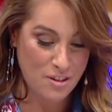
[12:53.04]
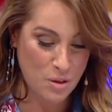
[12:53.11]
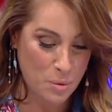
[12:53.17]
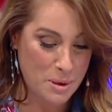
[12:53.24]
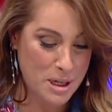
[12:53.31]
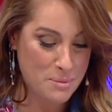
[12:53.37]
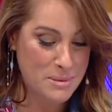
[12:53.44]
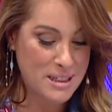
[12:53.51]
ve
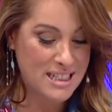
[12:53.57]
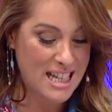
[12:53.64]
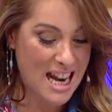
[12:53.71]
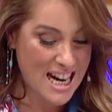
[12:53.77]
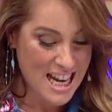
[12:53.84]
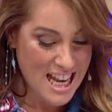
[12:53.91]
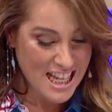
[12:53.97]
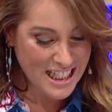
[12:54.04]
umarım
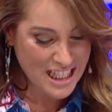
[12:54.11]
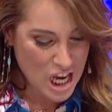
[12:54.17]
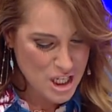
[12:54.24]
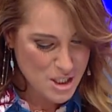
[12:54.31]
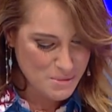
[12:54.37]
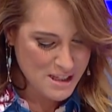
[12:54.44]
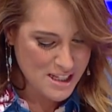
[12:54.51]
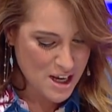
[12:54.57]
bilirler.
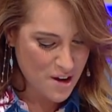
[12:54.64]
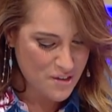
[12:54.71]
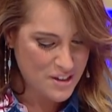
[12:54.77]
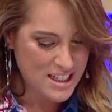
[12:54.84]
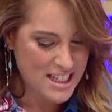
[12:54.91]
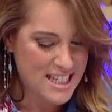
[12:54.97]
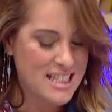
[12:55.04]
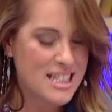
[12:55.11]
Yaz
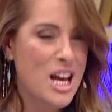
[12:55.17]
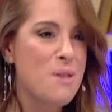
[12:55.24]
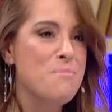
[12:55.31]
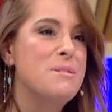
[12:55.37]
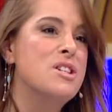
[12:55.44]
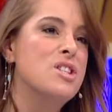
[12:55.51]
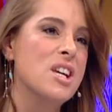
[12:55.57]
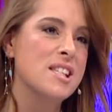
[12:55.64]
misafirlerinden
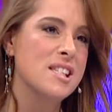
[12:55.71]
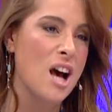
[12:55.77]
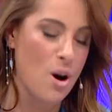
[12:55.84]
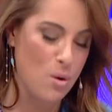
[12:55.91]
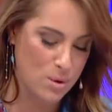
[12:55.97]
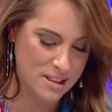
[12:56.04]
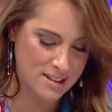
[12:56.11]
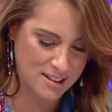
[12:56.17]
bir ceza
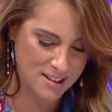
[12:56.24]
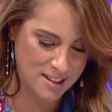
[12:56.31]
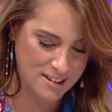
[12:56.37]
avukatının